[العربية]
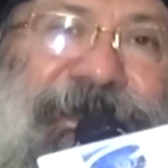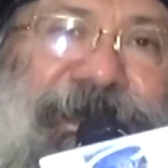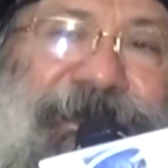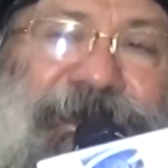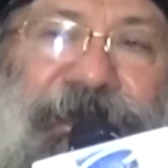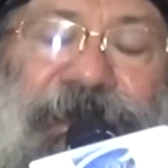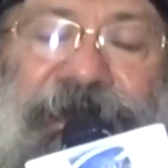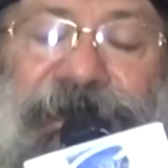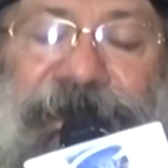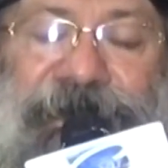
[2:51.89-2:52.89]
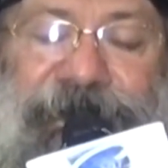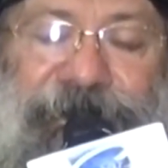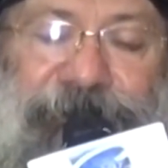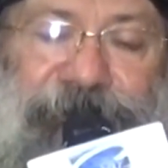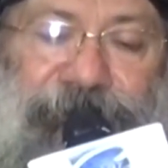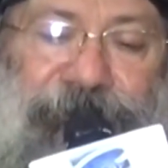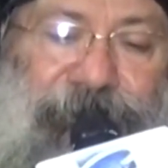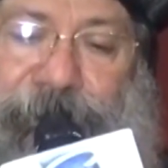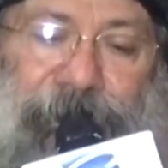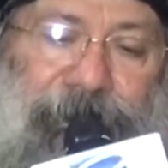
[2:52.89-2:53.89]
زي الآخرين
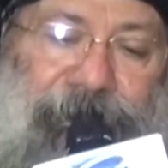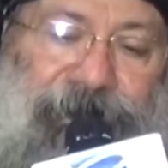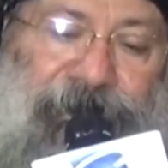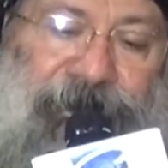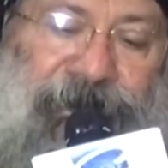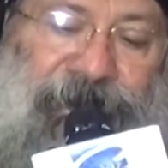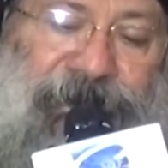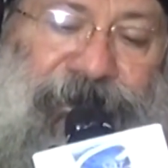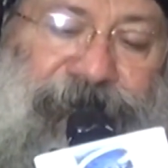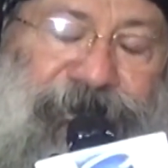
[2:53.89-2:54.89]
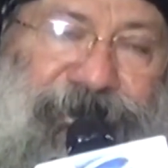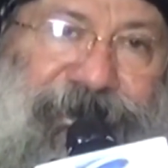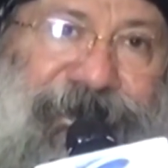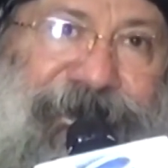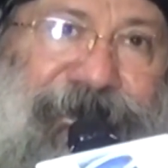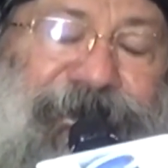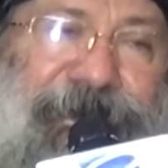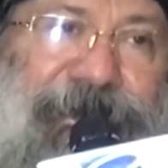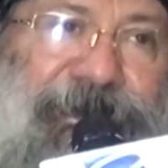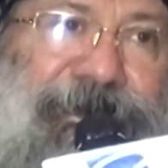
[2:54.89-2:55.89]
للأسف الشديد
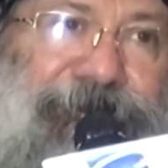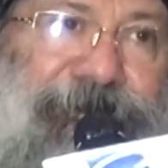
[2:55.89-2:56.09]
آه،